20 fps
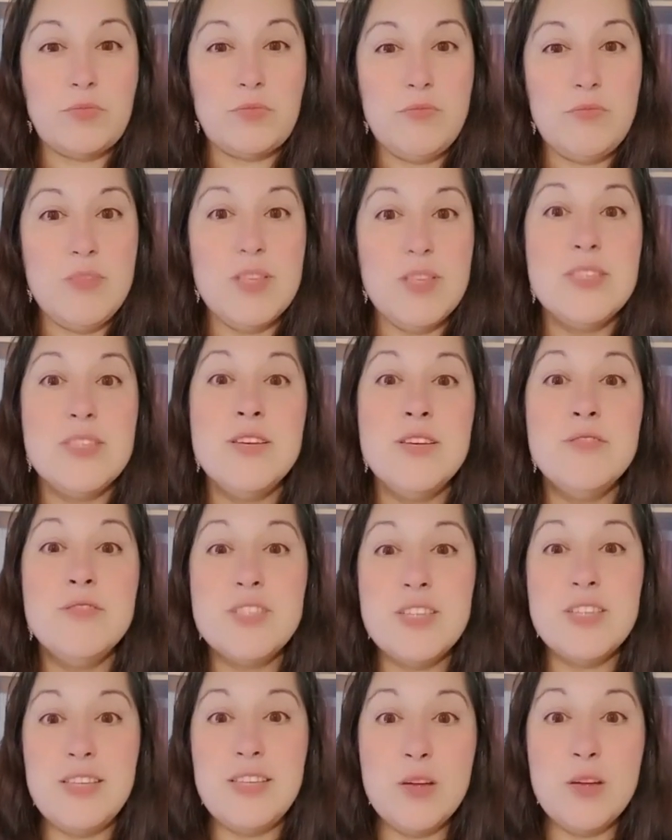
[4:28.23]
Se
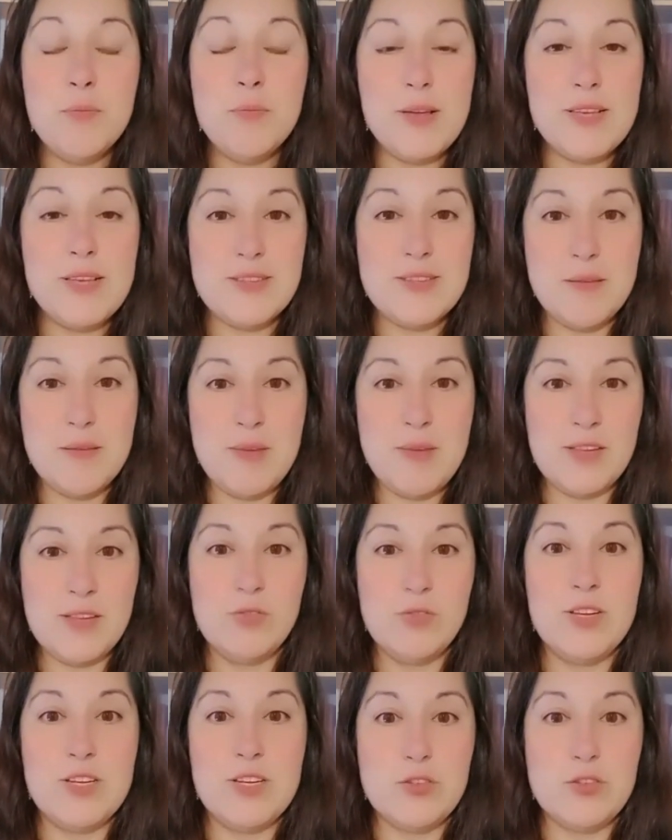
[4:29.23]
você tem um pensamento
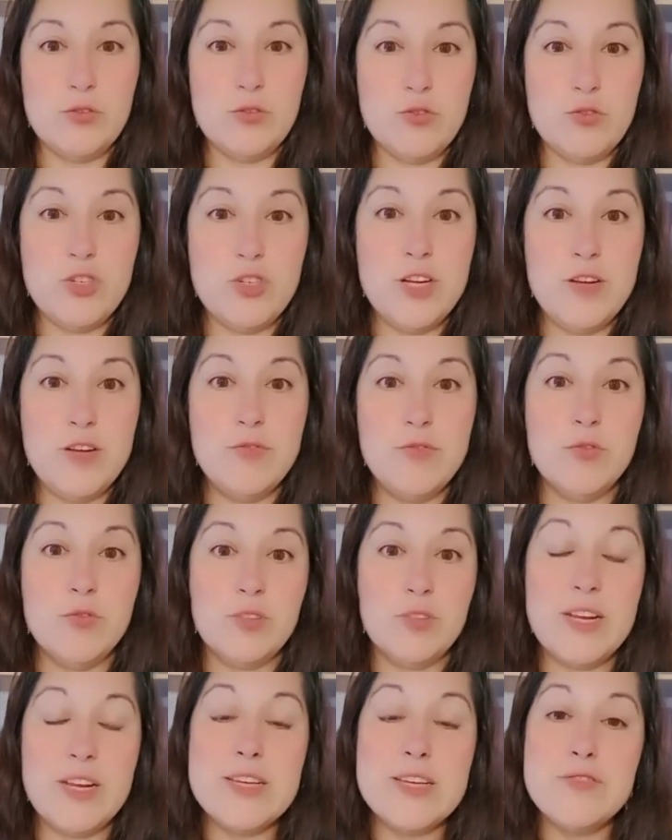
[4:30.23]
destrutivo,
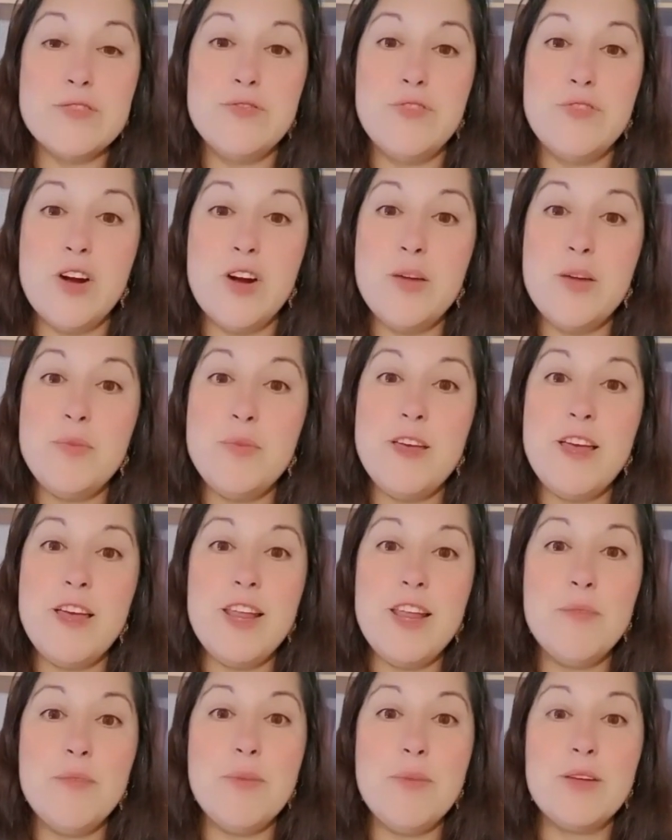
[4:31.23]
transforme
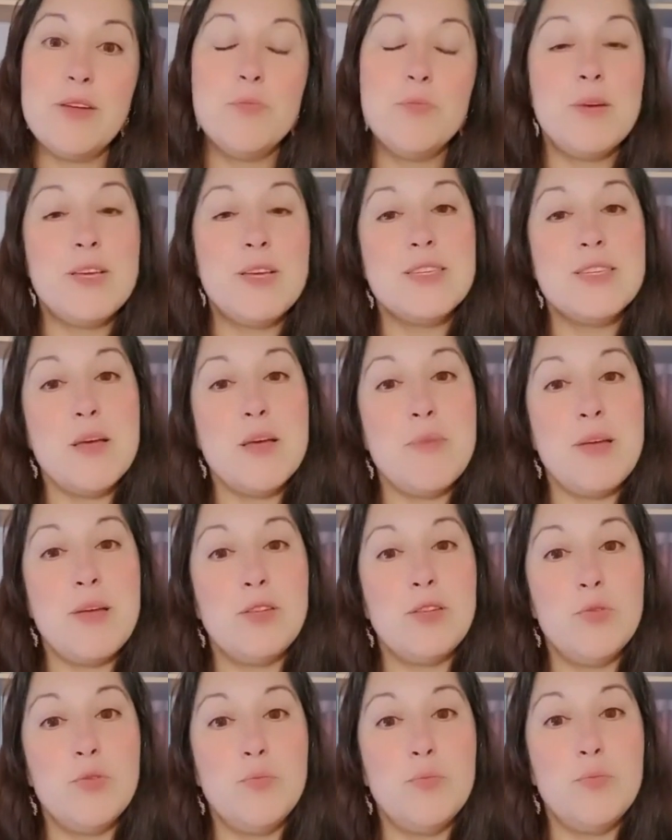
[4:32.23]
ele para um
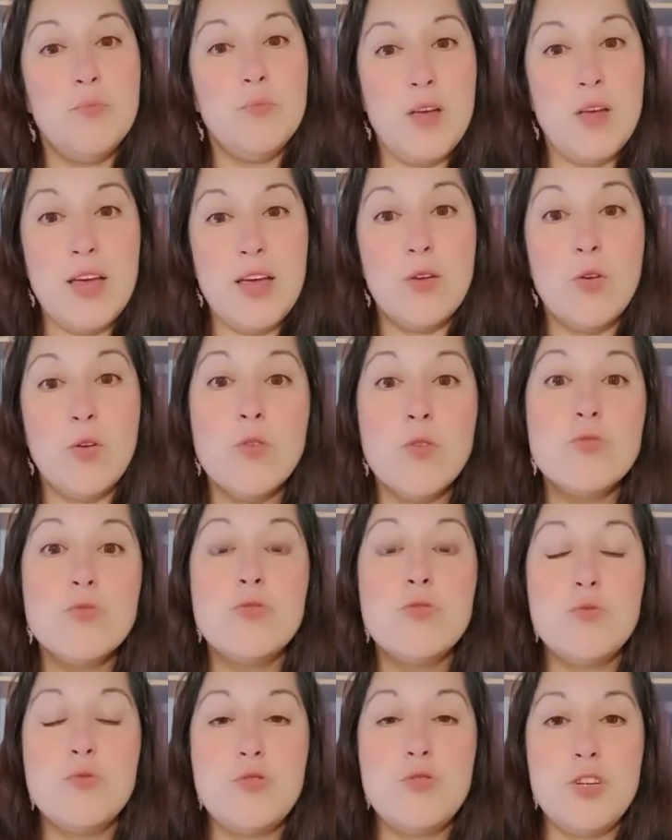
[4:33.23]
pensamento é,
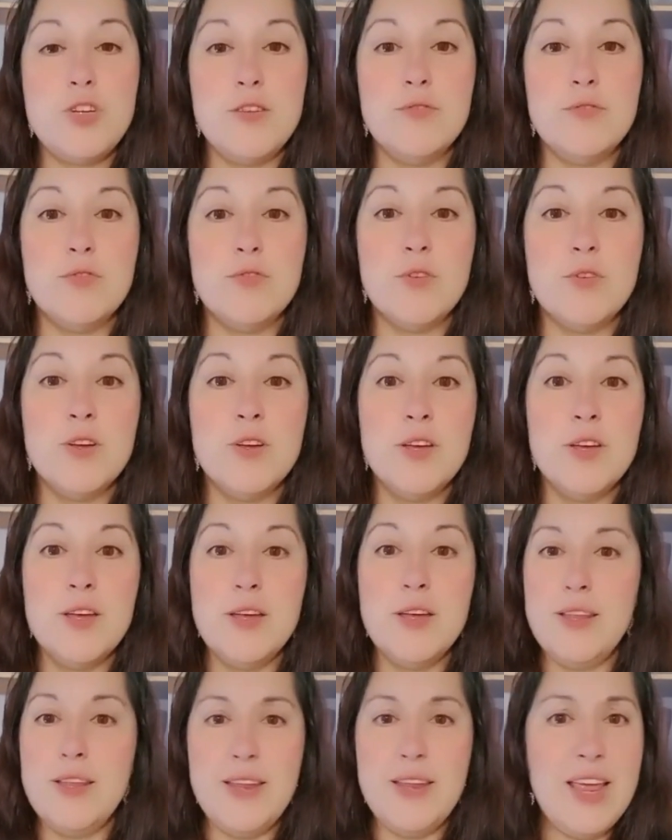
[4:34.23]
construtivo.
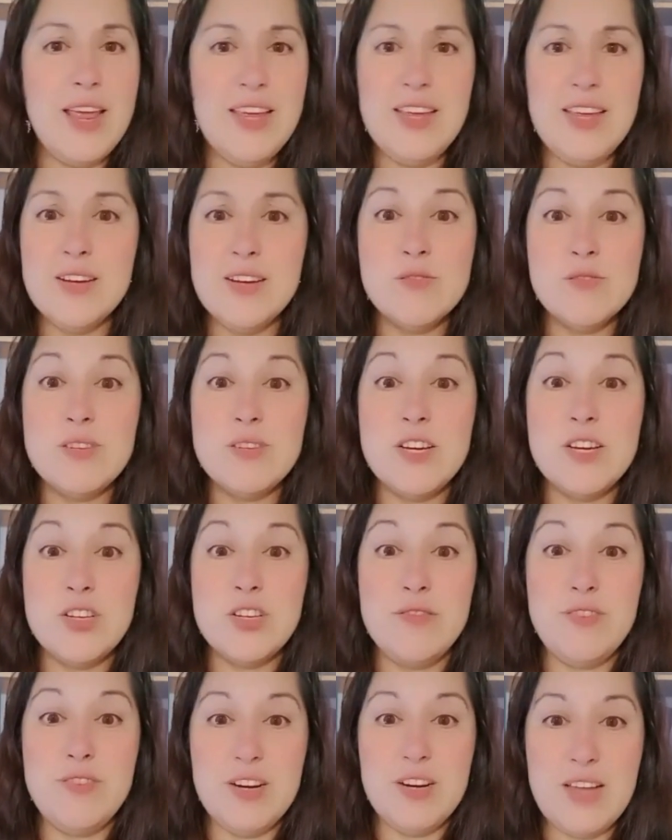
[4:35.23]
Nem que não seja
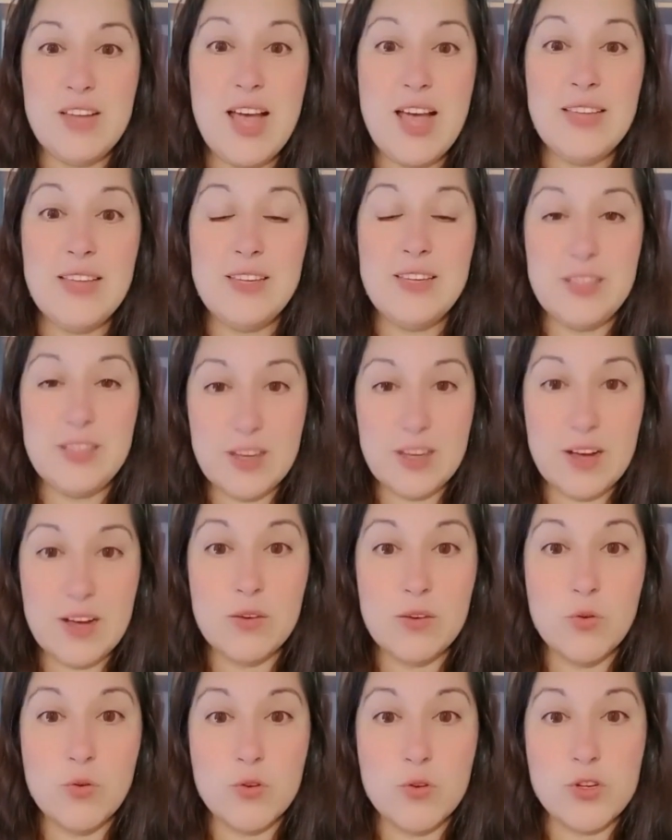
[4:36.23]
verdade
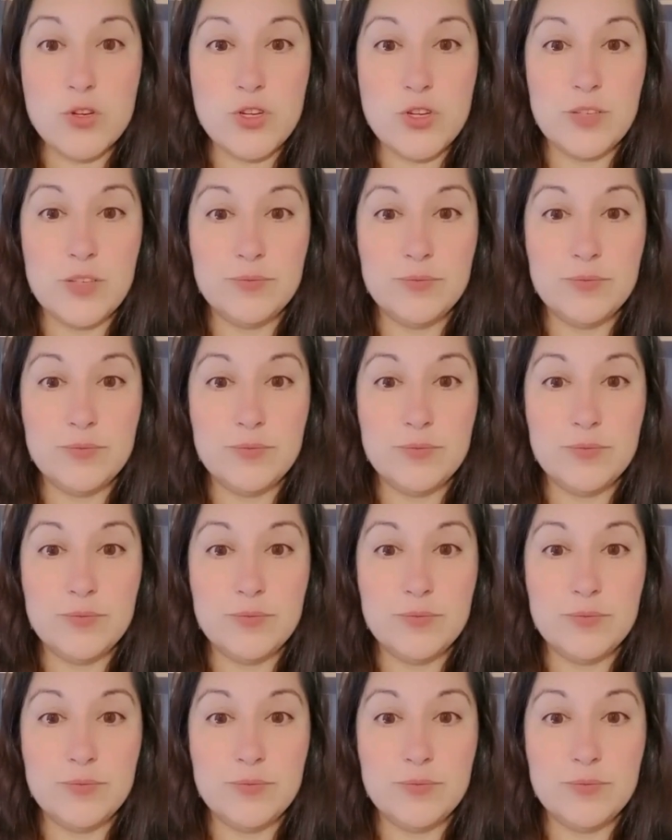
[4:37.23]
hoje.